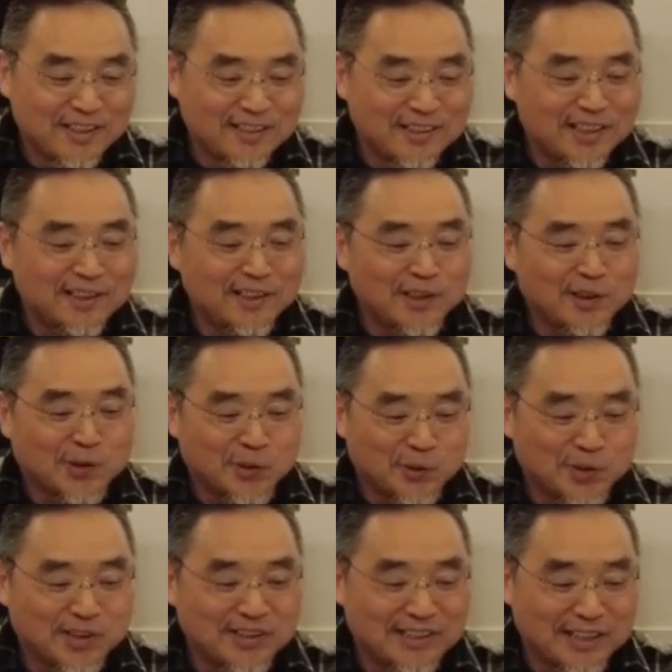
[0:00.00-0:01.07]
先知使徒
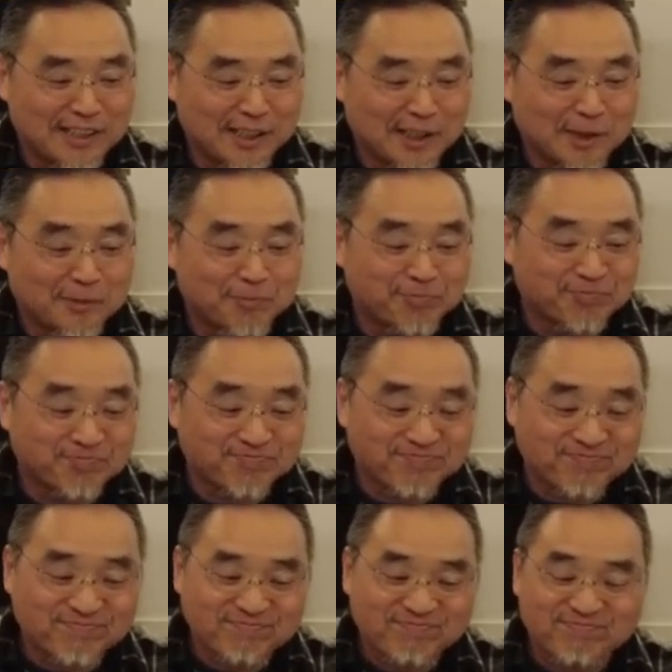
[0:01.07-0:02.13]
是这样啊。
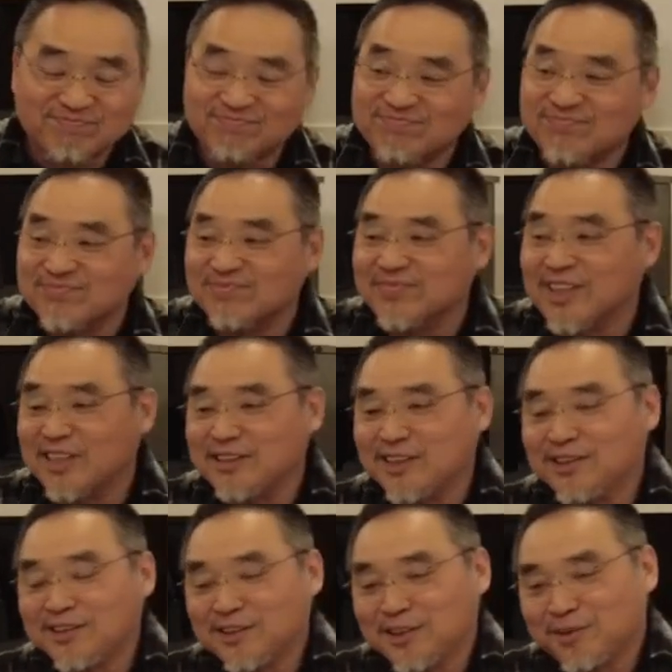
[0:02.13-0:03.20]
那先
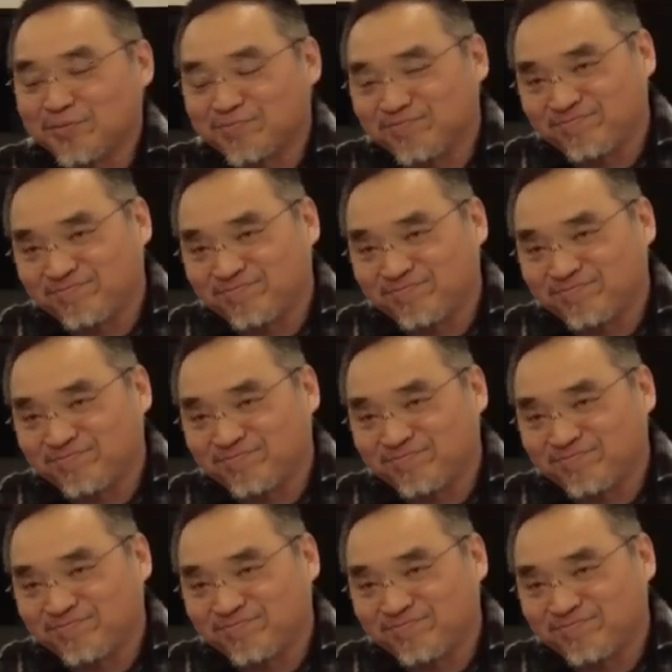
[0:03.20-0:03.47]
知，